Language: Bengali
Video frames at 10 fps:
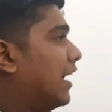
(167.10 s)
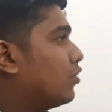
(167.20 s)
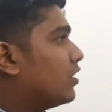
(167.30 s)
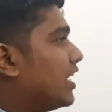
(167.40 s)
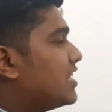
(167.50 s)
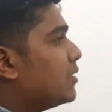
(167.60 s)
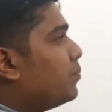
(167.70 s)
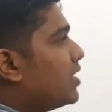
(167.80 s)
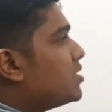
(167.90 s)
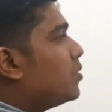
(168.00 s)
এখন এই যে
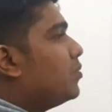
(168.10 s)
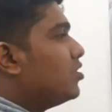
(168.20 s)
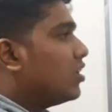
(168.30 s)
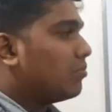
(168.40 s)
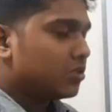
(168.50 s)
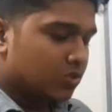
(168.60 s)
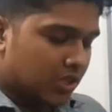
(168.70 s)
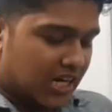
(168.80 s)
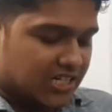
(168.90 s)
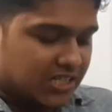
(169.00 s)
বা বৃত্তি আমার
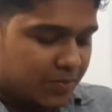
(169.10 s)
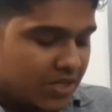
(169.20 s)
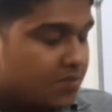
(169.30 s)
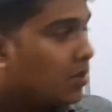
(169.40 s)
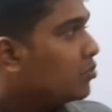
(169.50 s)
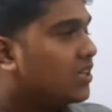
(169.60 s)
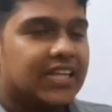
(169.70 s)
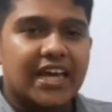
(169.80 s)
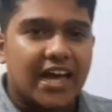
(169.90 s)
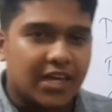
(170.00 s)
যদি আসে যে বা
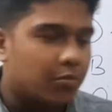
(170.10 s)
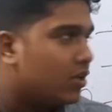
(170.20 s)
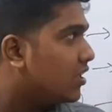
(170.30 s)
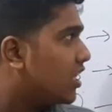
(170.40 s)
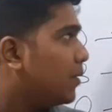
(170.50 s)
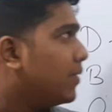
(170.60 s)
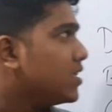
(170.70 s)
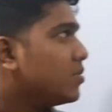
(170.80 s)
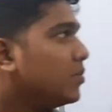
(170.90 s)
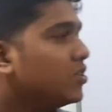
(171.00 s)
বৃত্তি কাকে বলে তাহলে
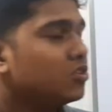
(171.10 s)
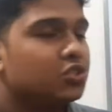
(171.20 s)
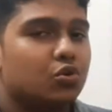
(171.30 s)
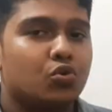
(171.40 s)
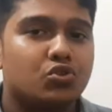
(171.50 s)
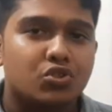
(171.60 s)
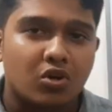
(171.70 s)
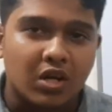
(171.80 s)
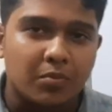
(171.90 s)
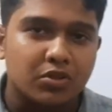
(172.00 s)
বেজ বা বৃত্তি হচ্ছে কোনো
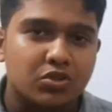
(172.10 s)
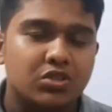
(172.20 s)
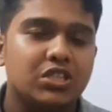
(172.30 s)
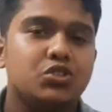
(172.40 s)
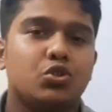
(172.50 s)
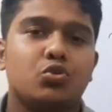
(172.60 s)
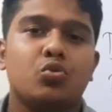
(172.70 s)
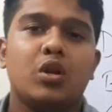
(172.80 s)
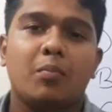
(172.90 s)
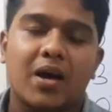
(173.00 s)
সংখ্যা পদ্ধতি
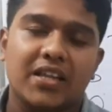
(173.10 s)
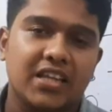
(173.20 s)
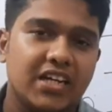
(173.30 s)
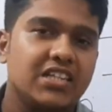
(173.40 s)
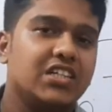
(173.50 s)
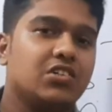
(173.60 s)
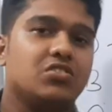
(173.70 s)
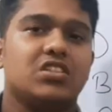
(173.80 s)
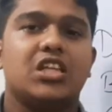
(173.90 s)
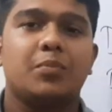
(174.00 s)
যতগুলো মান থাকে সেটা
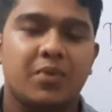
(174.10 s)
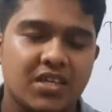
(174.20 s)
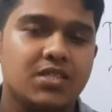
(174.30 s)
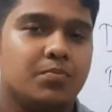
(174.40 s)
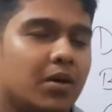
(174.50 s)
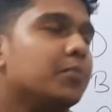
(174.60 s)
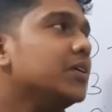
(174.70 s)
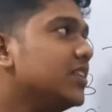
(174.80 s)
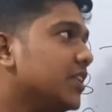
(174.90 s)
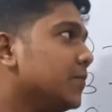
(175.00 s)
হচ্ছে তার বেজ বা
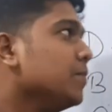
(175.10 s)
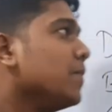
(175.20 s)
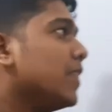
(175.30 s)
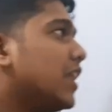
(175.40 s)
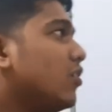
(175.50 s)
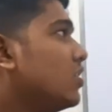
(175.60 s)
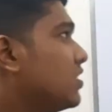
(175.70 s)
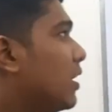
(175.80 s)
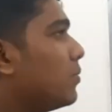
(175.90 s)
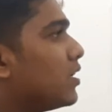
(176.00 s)
ভিত্তি তাহলে
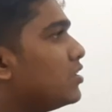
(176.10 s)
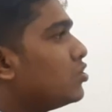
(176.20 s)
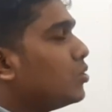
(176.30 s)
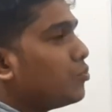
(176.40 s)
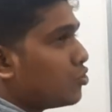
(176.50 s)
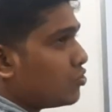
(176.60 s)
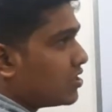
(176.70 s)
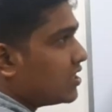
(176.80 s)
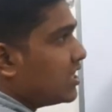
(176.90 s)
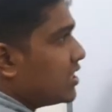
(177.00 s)
হচ্ছে আমাদের যদি প্রশ্ন
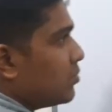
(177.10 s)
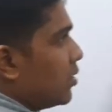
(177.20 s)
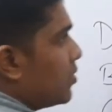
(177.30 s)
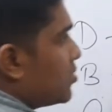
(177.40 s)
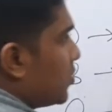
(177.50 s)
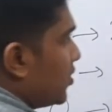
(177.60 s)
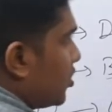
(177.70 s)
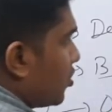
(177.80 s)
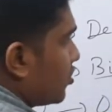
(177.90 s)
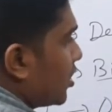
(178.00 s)
আসে ডিসিমিলের বেজ বা
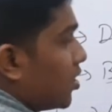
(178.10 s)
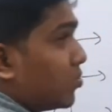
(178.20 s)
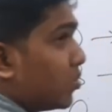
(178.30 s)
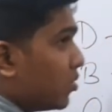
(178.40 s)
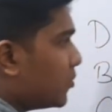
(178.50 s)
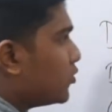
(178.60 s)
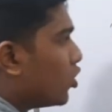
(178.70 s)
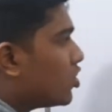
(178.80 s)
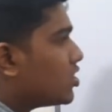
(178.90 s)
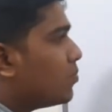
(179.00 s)
ভিত্তি কত তাহলে আমরা বলবো
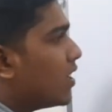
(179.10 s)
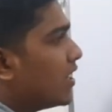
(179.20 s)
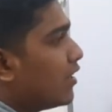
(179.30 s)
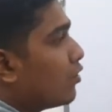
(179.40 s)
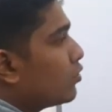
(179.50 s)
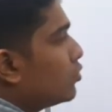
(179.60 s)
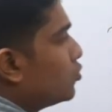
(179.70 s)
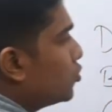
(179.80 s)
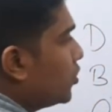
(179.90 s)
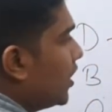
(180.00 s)
দশ বাইনারি কত
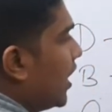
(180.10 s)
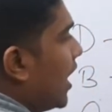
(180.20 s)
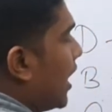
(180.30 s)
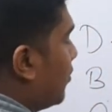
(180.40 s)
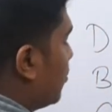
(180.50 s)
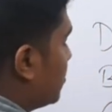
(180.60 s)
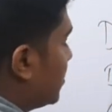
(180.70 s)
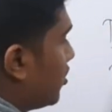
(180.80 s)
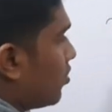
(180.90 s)
দুই এবং হচ্ছে কি